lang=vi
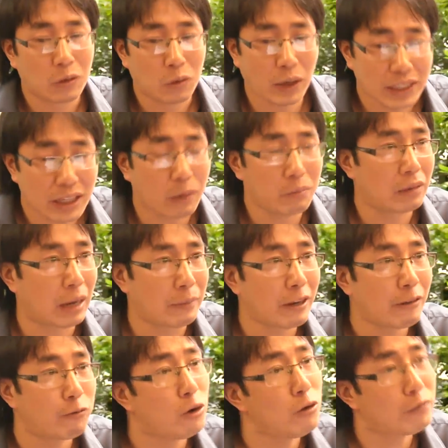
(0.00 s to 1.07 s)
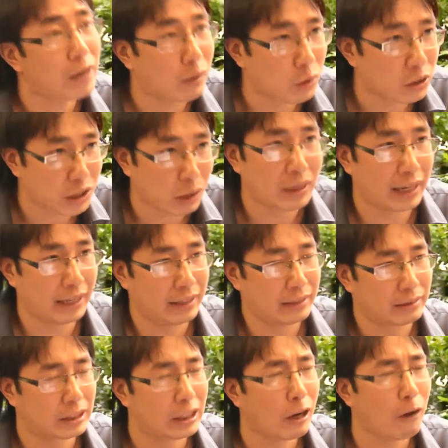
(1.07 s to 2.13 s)
quan trọng là biết vun vào cuộc sống đấy
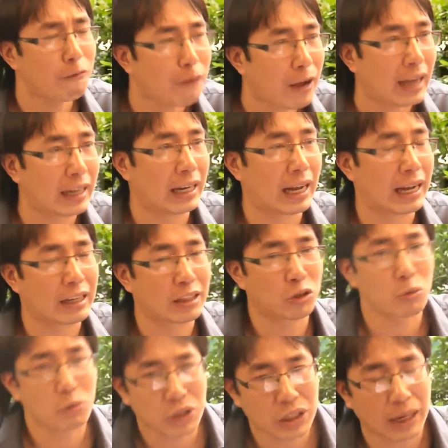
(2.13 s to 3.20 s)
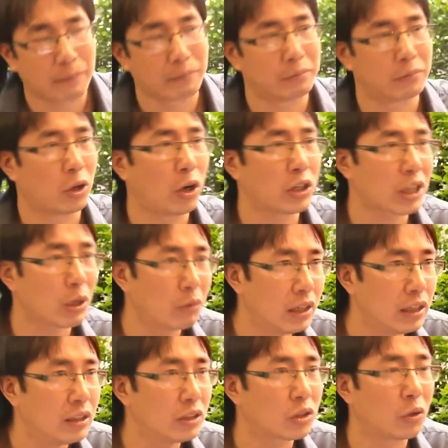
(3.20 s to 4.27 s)
chứ không phải là xúc xiểm nói sau
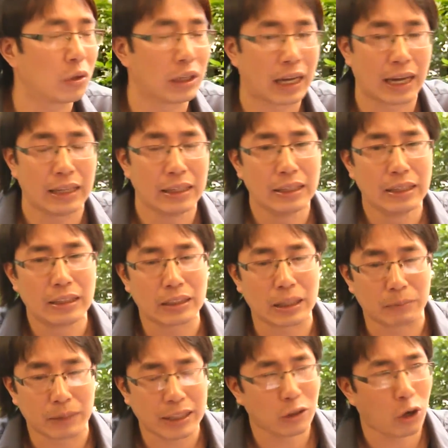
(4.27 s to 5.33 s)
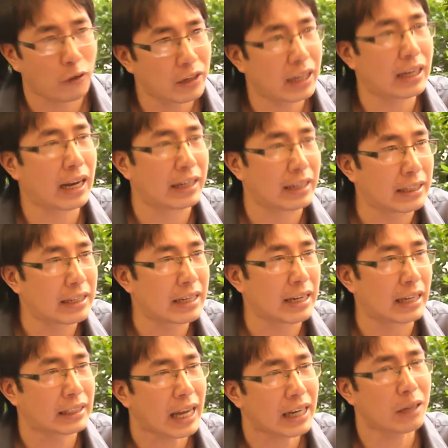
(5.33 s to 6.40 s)
lưng rồi là tìm cách nói với người này người kia
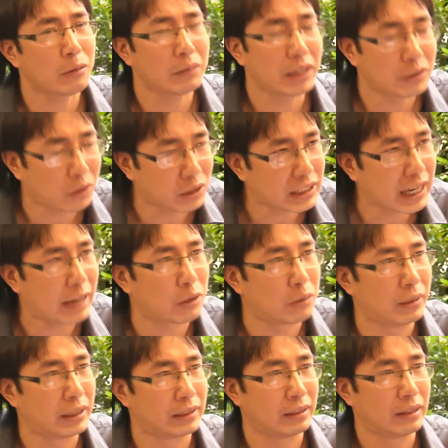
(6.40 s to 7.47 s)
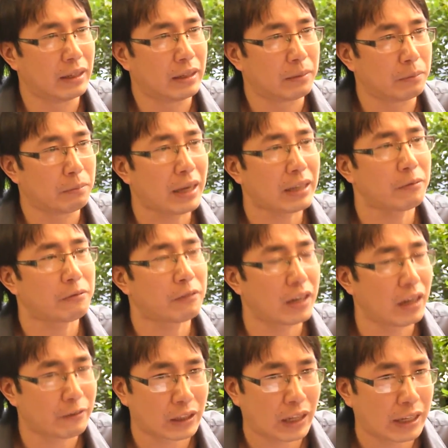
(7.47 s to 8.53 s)
để tác động lên con trai của mình bắt
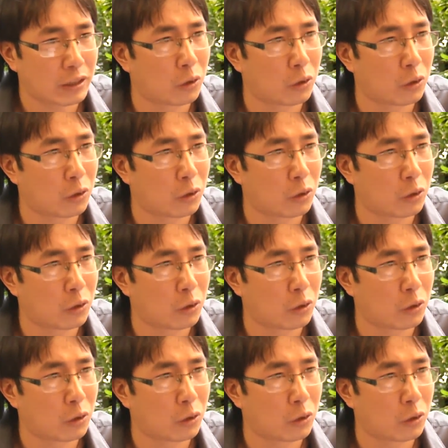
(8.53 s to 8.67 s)
vợ phải thay